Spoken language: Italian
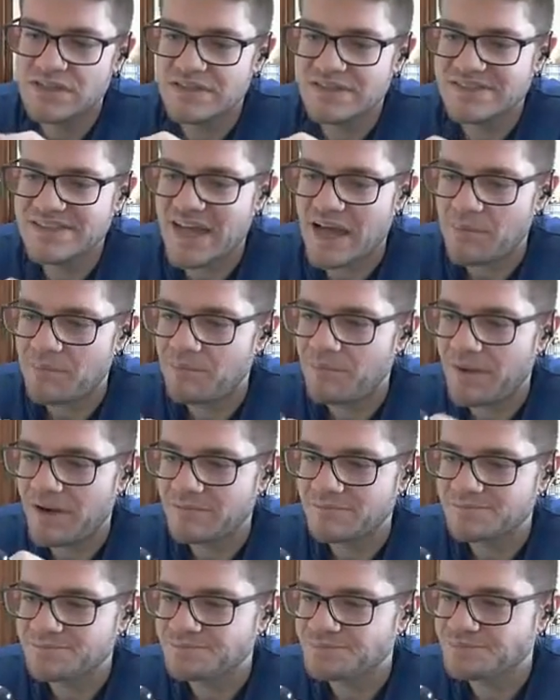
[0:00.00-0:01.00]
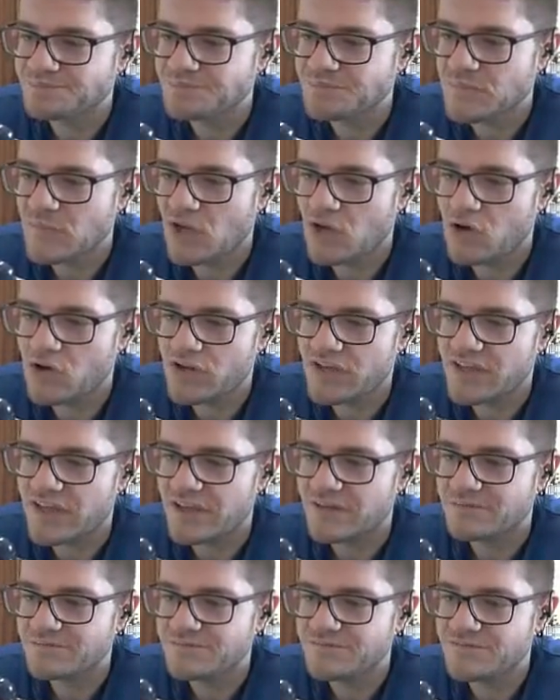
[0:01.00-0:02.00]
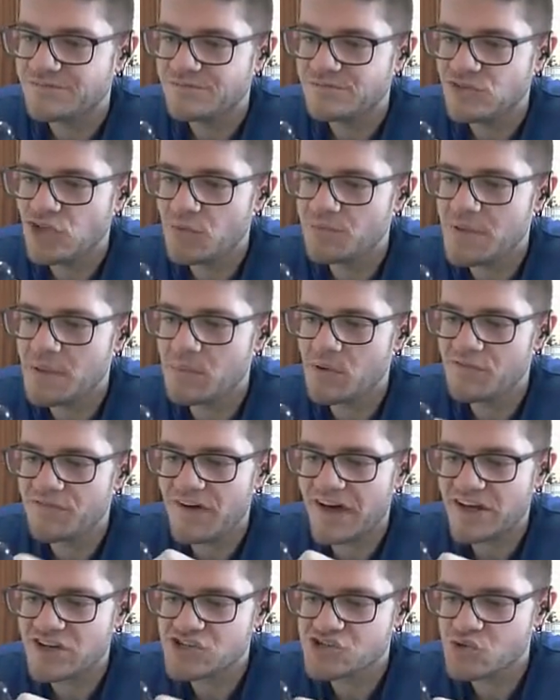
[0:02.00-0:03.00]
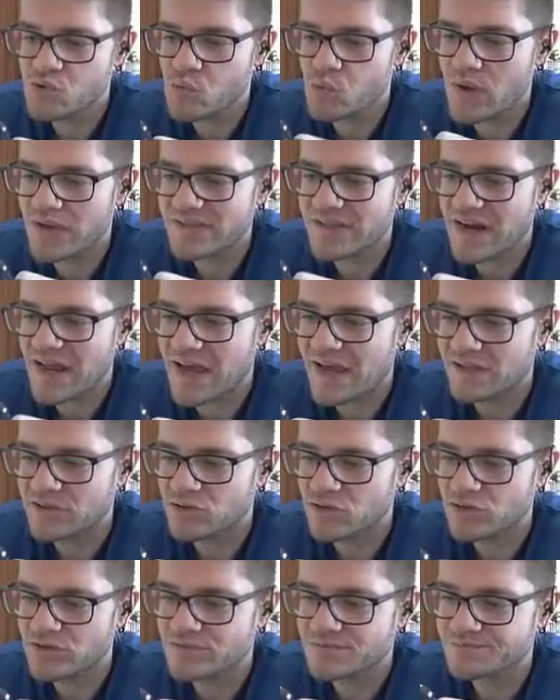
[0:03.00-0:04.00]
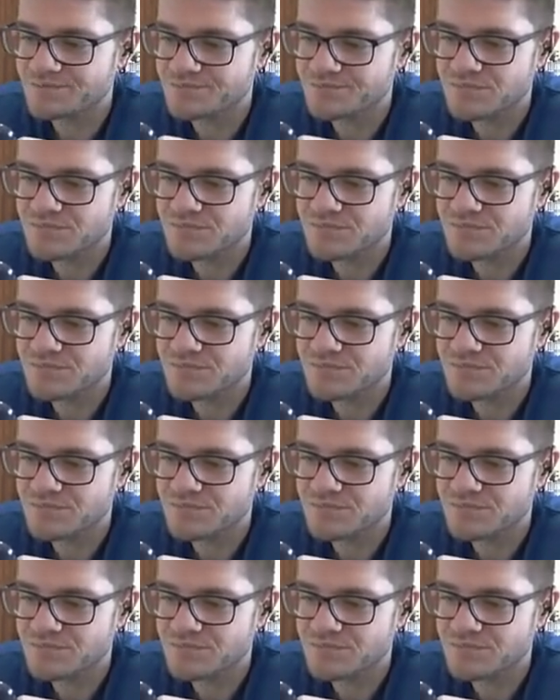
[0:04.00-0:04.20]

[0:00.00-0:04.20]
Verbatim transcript: Zappa. Ok. Dobbiamo farci un quadrato.